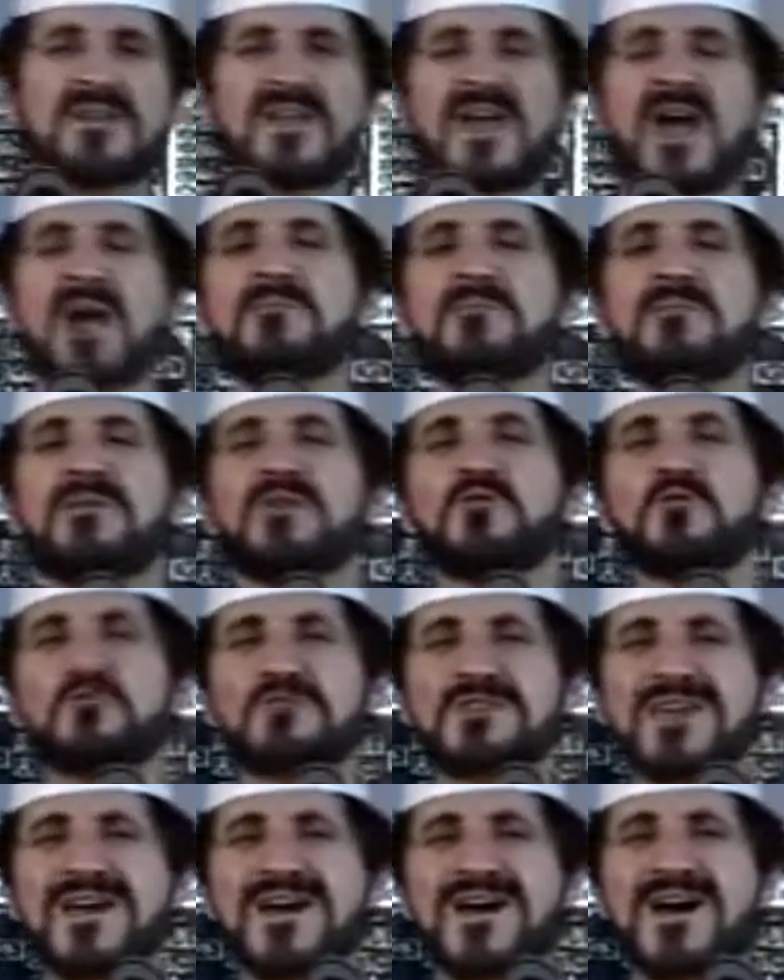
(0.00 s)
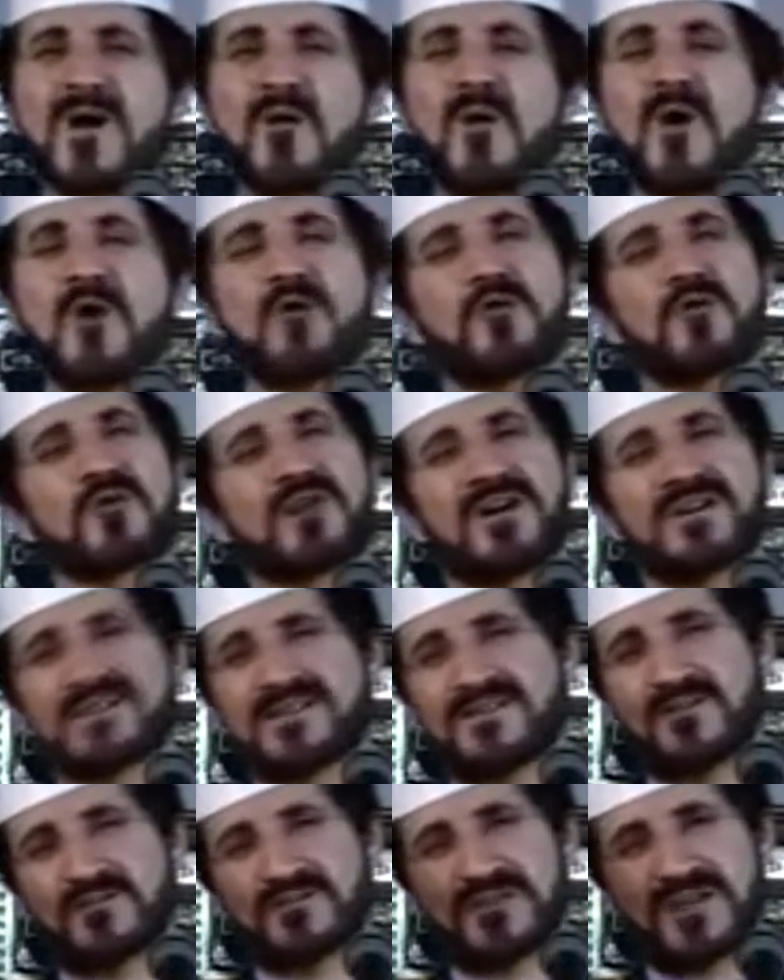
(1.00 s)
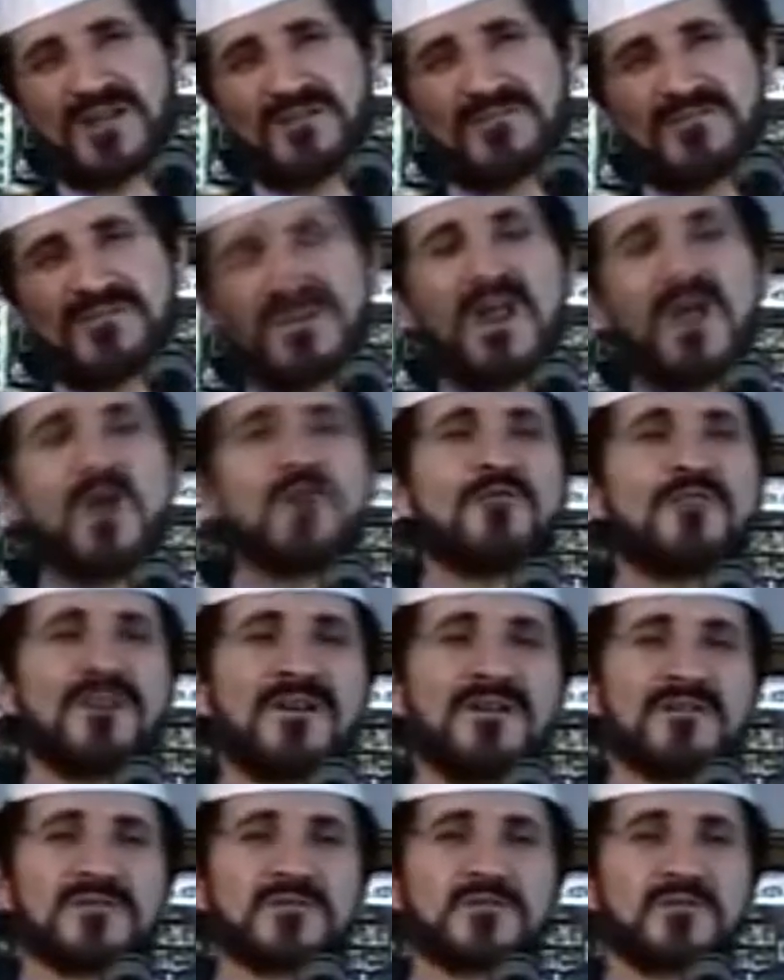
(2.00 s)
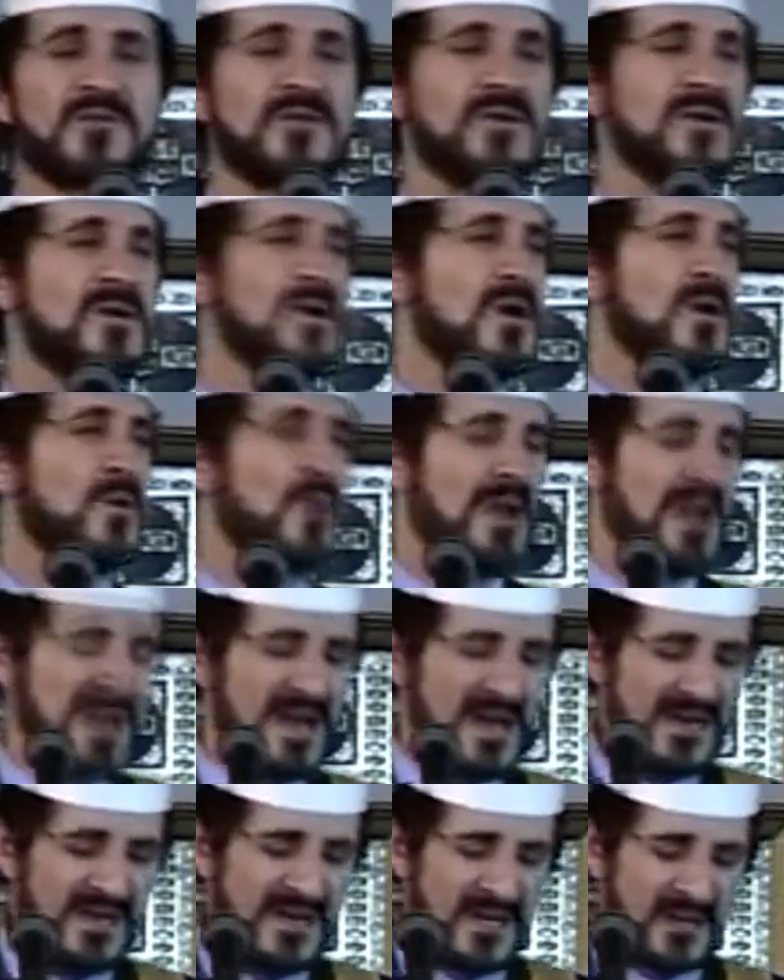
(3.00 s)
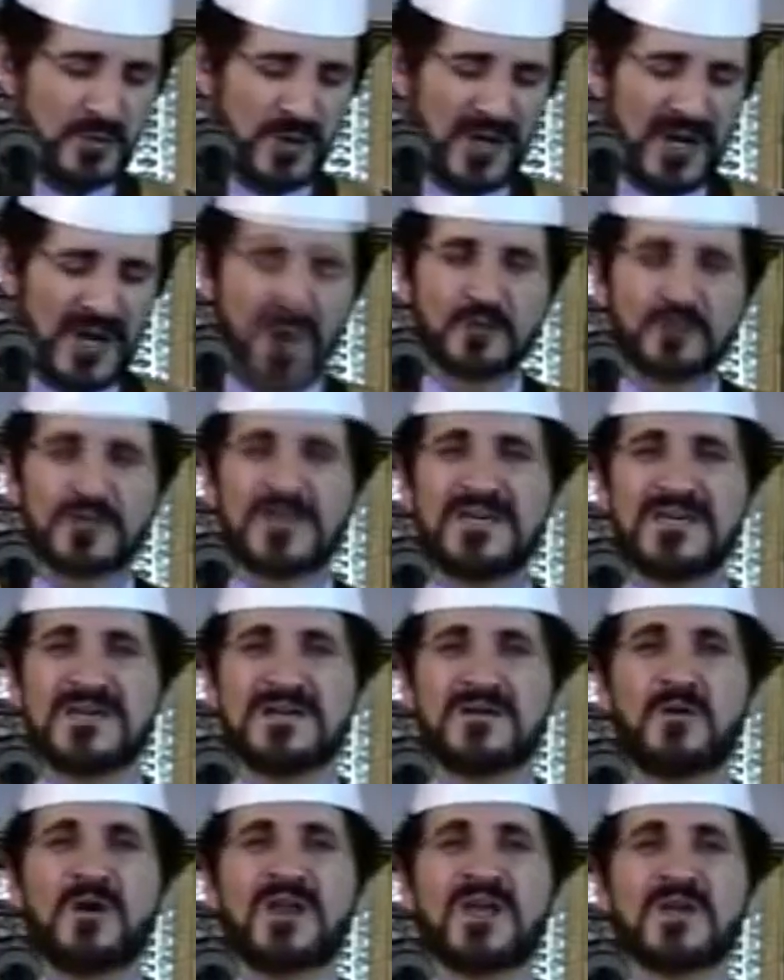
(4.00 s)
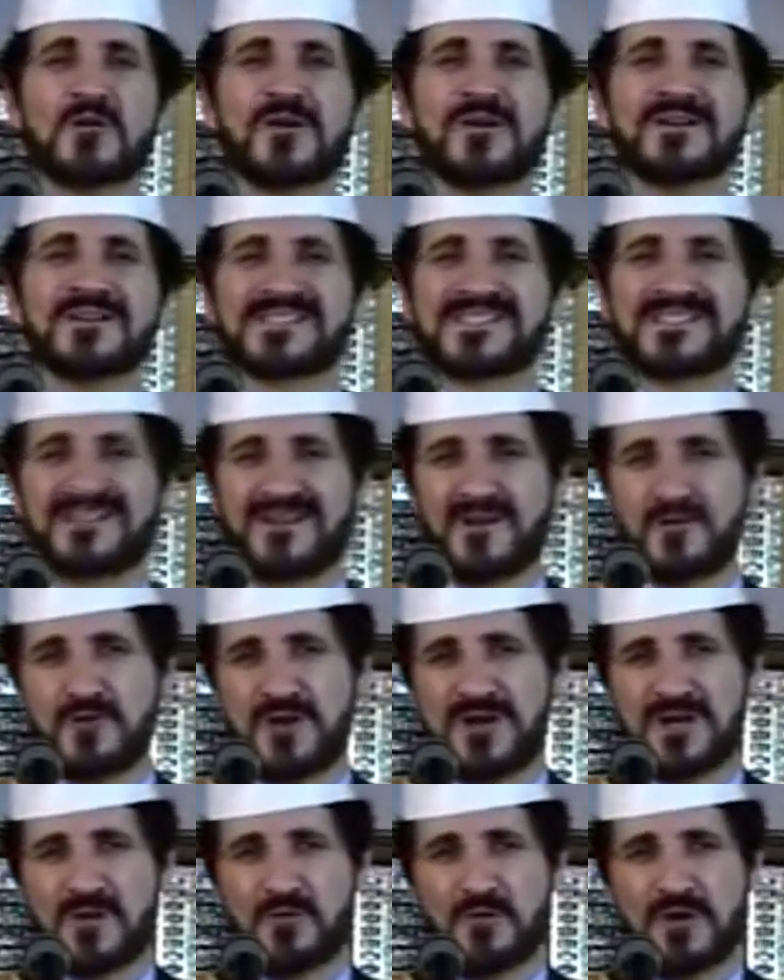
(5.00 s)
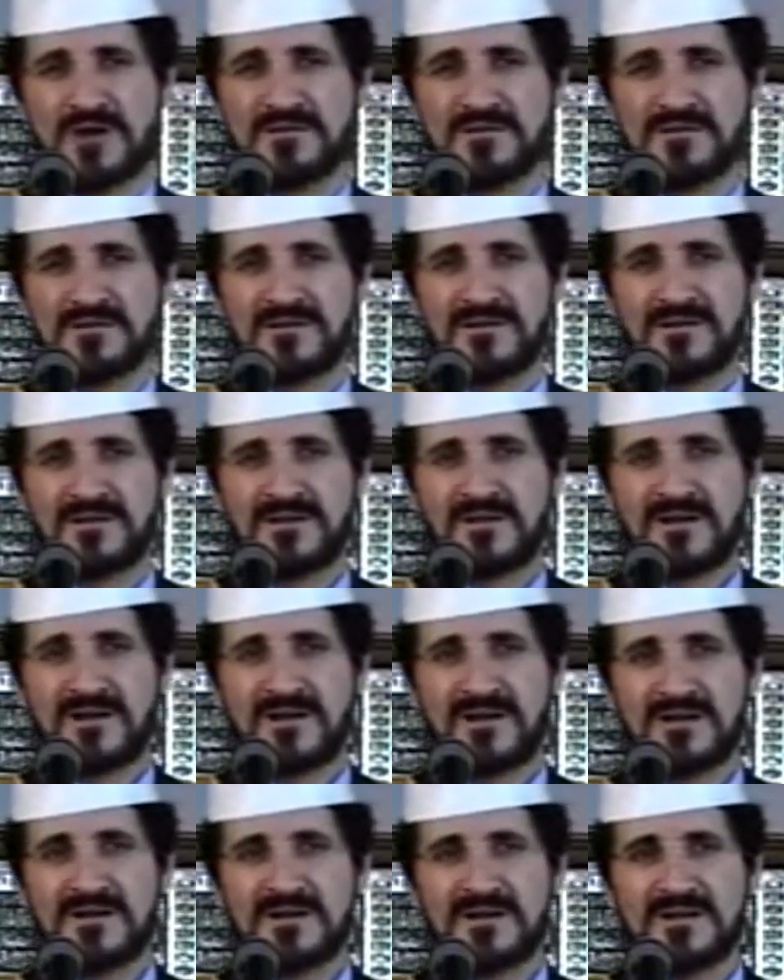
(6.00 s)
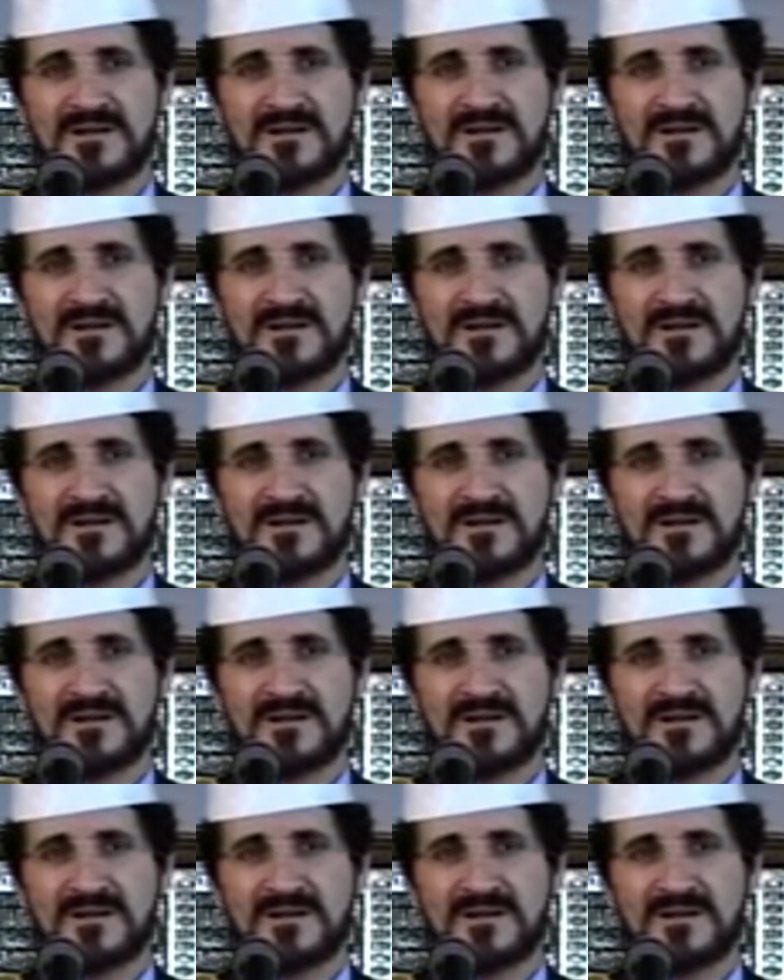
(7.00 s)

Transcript: من أمر دنياه وأخرى صلى الله عليه وسلم لا يفرط ولا يحيد ولا يضيع ولا يقصر أيها الإخوة آه.